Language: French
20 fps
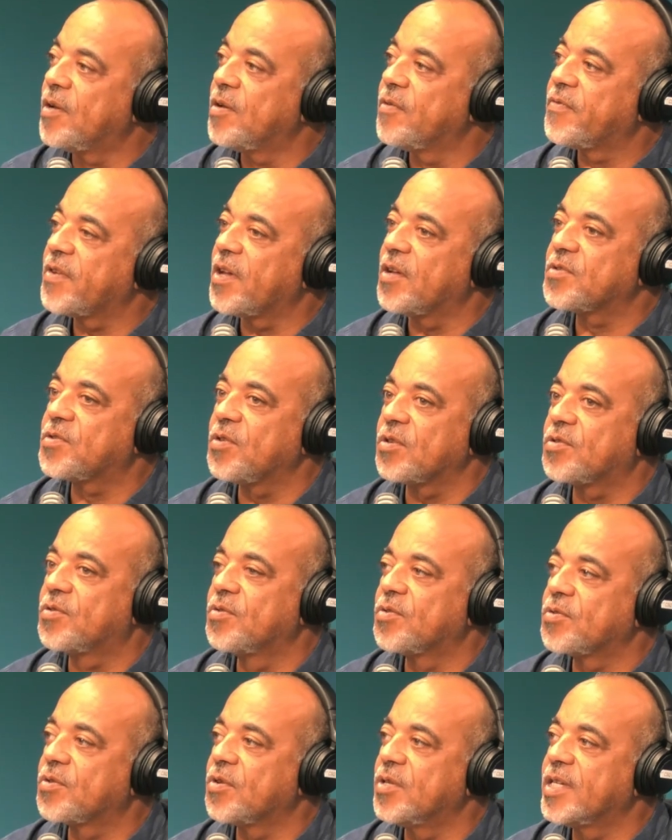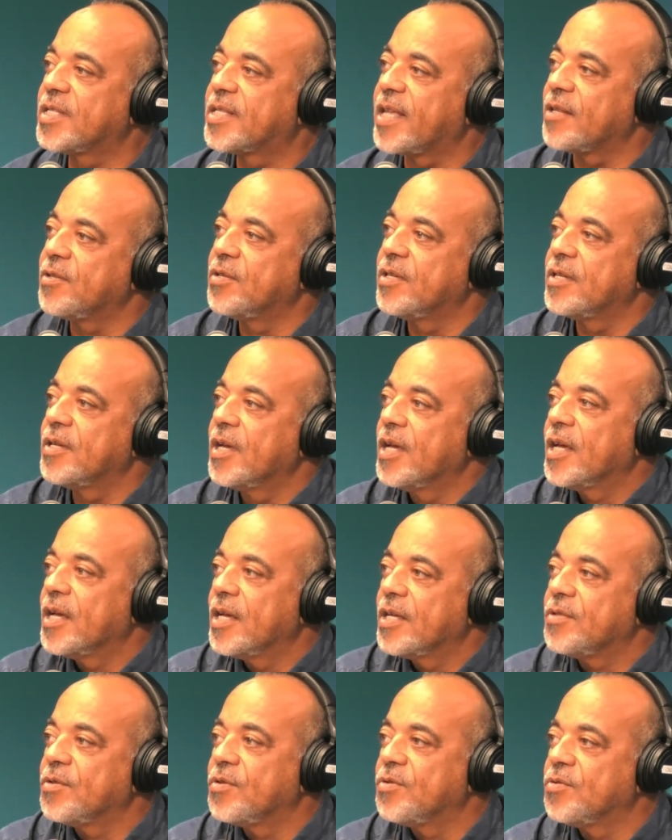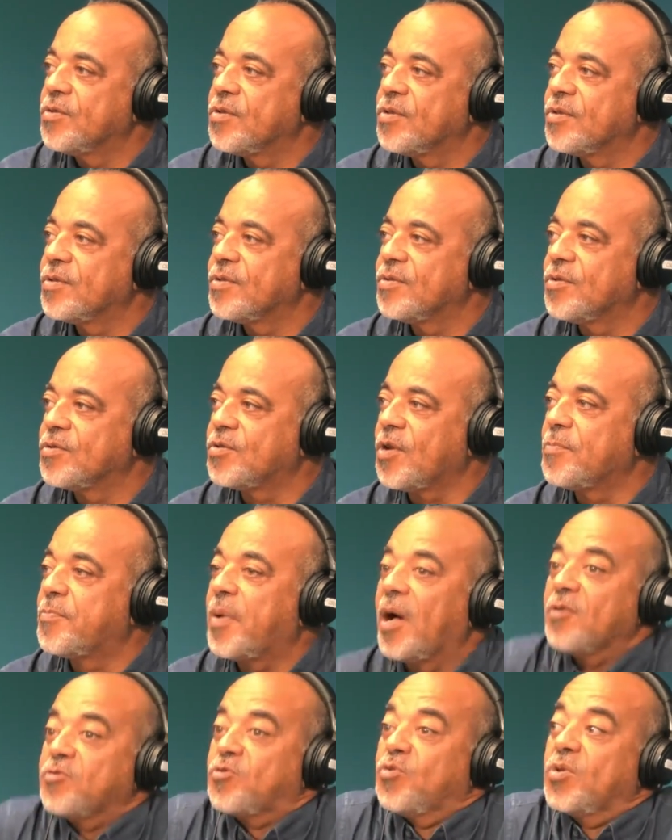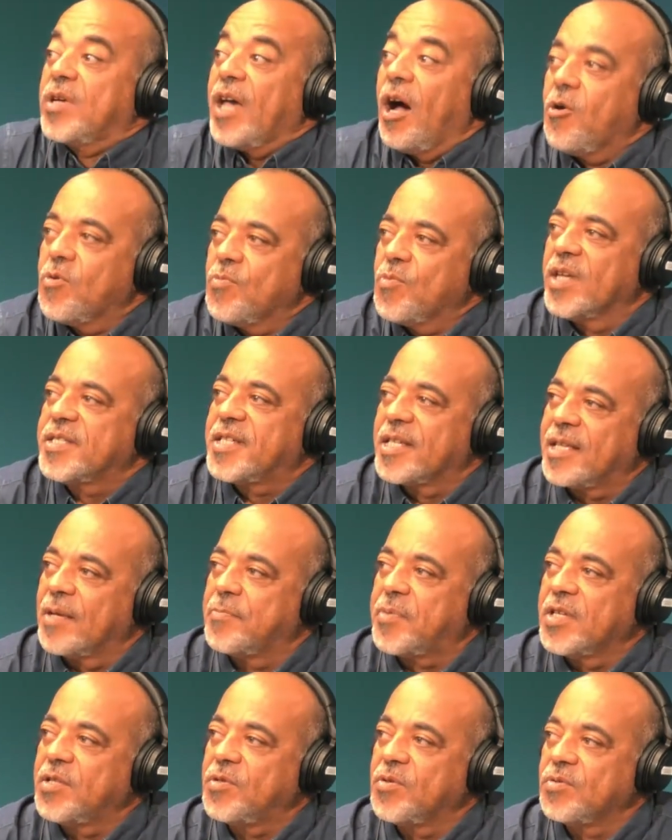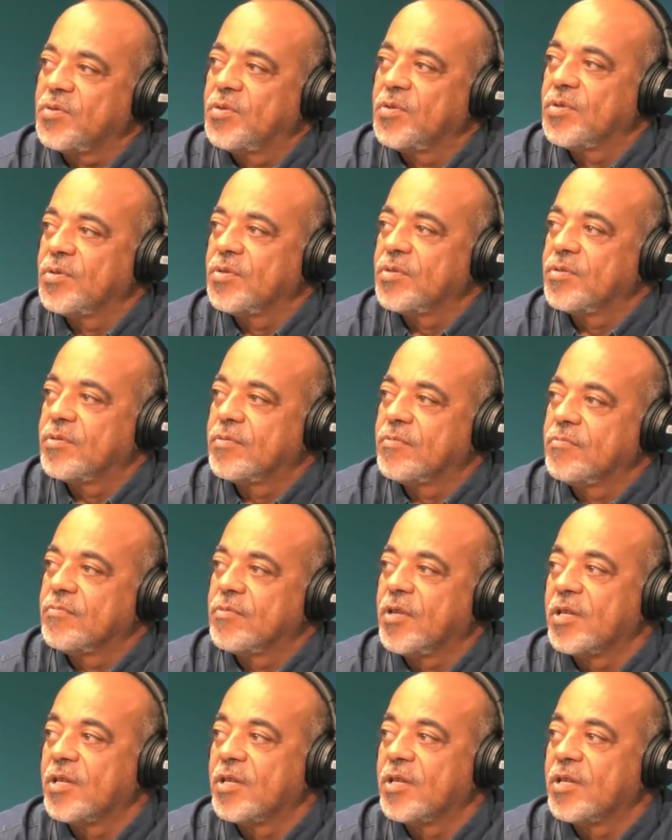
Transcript: euh, faire en sorte que, l'État ne, ne, ne, donne pas, en tout cas au moins, cette impression d'un